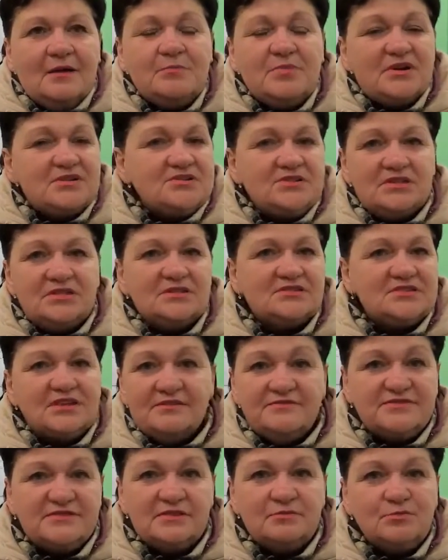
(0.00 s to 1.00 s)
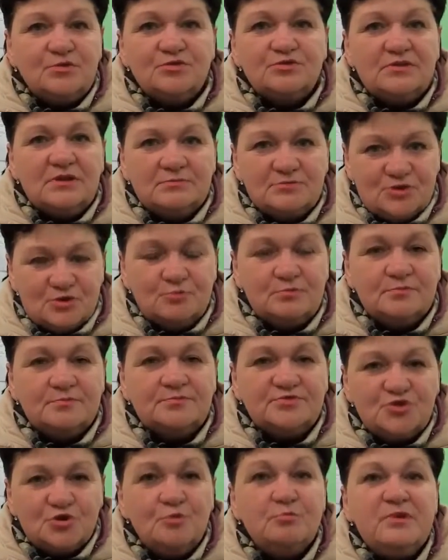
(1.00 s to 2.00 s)
обращалась ко всем людям, чтобы,
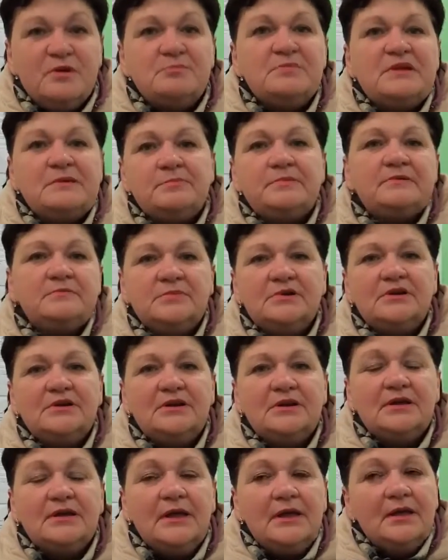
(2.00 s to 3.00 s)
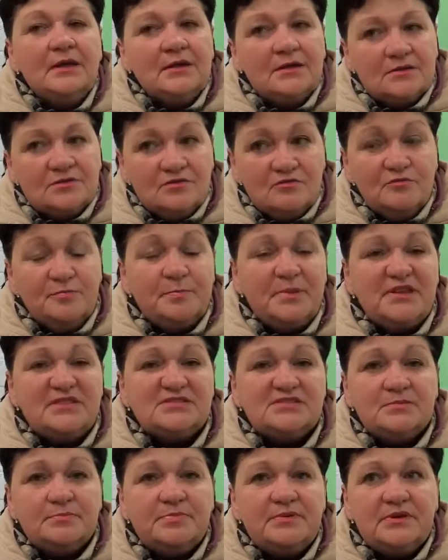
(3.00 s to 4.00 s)
чтобы мне помогли. Ну, в
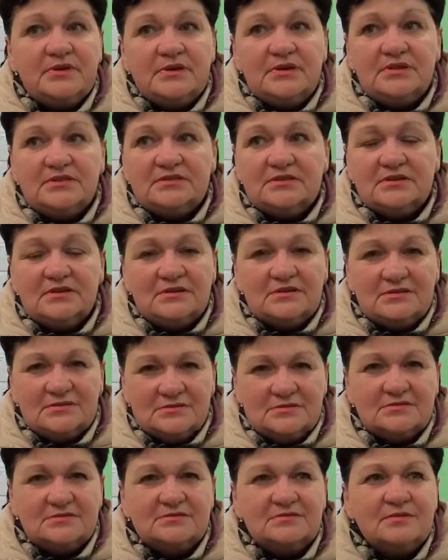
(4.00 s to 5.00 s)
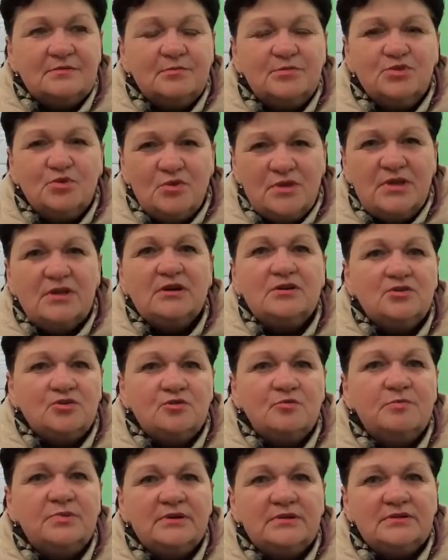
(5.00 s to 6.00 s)
принципе, это многие
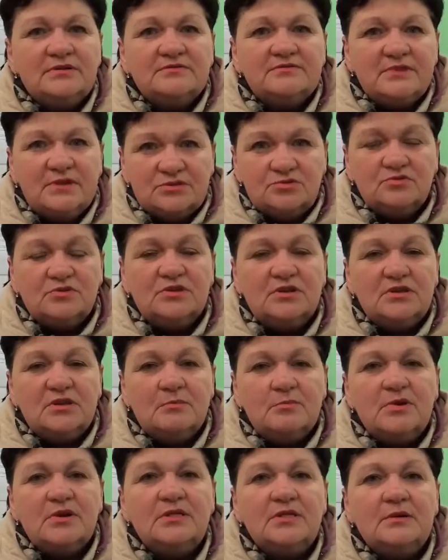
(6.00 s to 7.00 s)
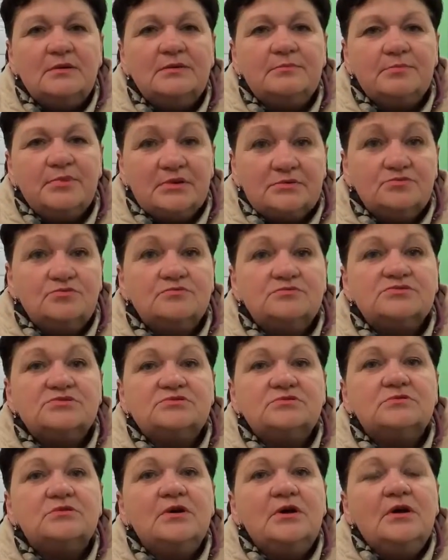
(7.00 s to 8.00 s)
клубы, в которых я брала
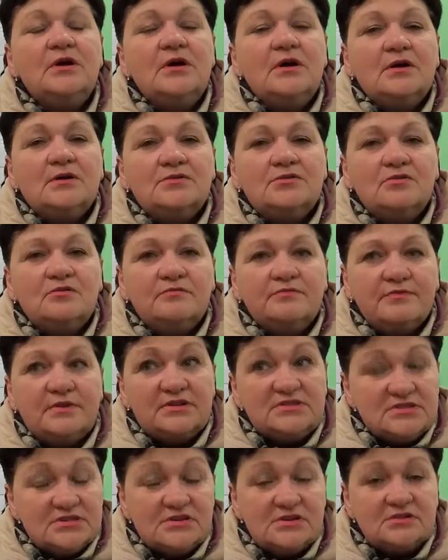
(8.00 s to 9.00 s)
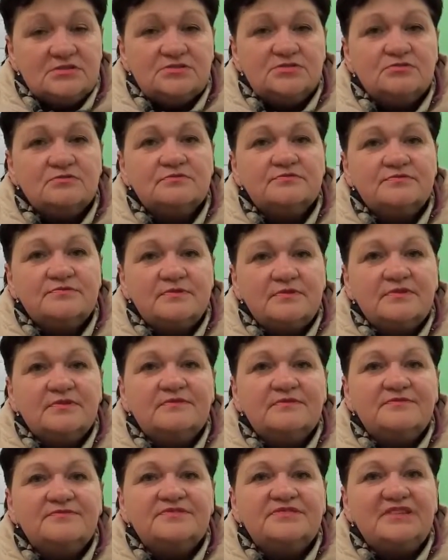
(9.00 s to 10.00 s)
продукцию. Но в конце концов,
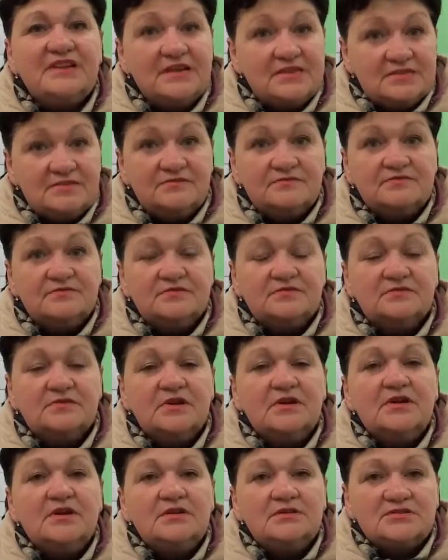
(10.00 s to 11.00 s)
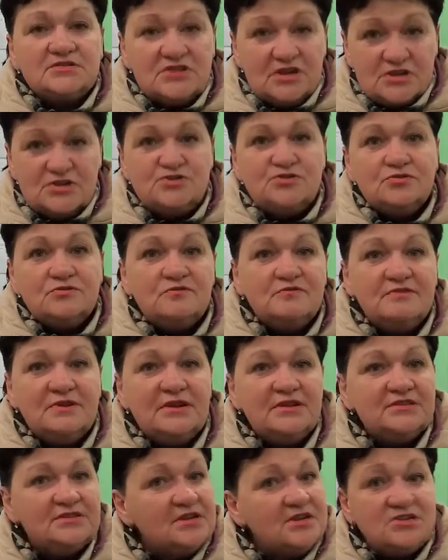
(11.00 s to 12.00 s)
встретив женщину в
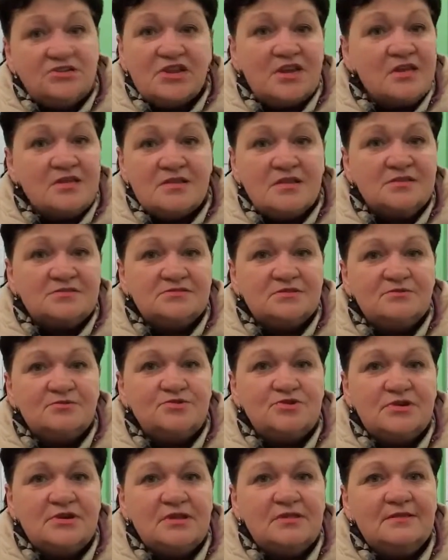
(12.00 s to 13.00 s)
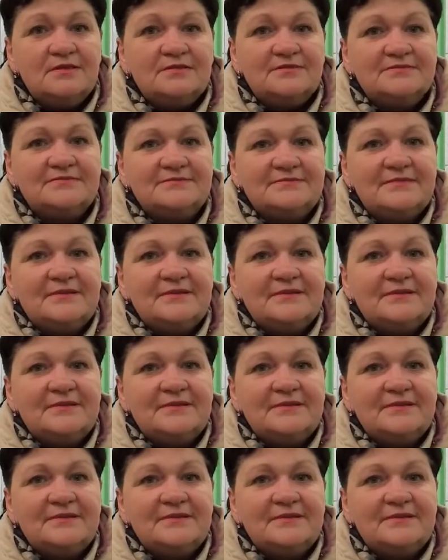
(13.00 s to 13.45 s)
электричке не случайно,